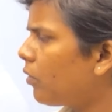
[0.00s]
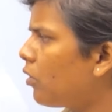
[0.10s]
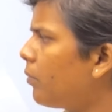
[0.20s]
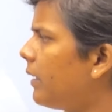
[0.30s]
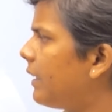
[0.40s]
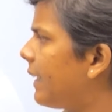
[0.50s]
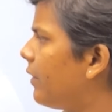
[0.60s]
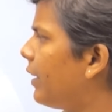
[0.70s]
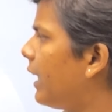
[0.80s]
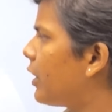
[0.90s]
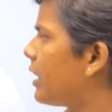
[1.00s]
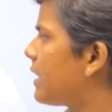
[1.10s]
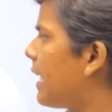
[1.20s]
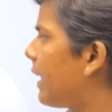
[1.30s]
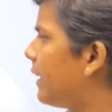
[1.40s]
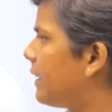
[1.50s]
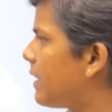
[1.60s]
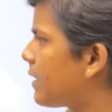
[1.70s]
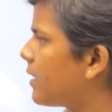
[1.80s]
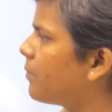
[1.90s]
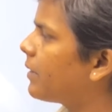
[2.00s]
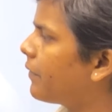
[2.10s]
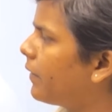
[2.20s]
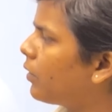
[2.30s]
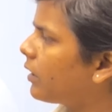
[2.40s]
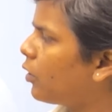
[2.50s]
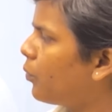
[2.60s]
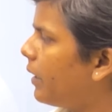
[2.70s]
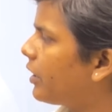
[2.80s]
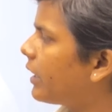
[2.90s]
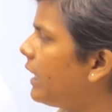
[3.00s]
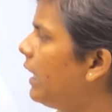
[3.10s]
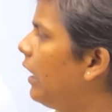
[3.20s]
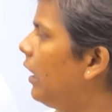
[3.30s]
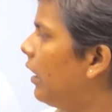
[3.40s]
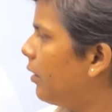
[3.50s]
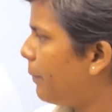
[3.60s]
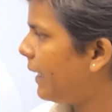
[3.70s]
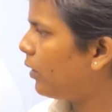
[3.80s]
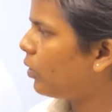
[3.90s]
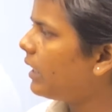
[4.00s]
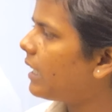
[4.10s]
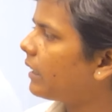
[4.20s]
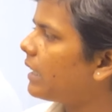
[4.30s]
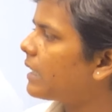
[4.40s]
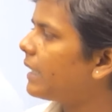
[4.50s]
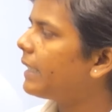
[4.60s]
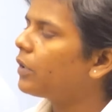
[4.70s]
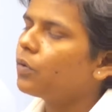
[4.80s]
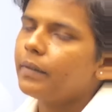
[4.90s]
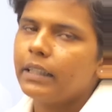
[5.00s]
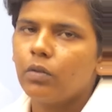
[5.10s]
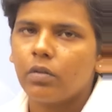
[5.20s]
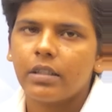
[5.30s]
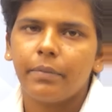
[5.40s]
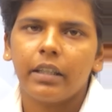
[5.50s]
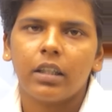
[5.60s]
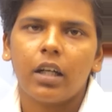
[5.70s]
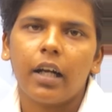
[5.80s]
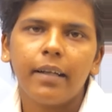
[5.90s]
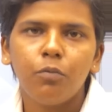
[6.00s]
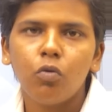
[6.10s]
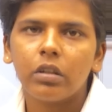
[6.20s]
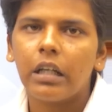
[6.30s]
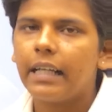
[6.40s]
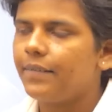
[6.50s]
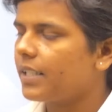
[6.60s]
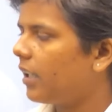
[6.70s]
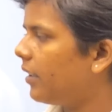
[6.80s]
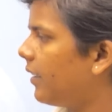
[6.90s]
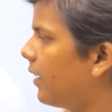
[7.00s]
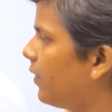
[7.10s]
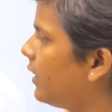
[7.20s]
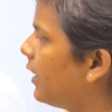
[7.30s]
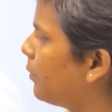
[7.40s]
குளோபல் நேவிகேஷன் சேட்டலைட் சிஸ்டம் ரிஃப்ளெக்டோமேட்டரி பேலோட அர்த்தசிக் கியூவி டோசிமீட்டர் ஆகிய மூன்று ஆய்வு சாதனங்கள் வந்து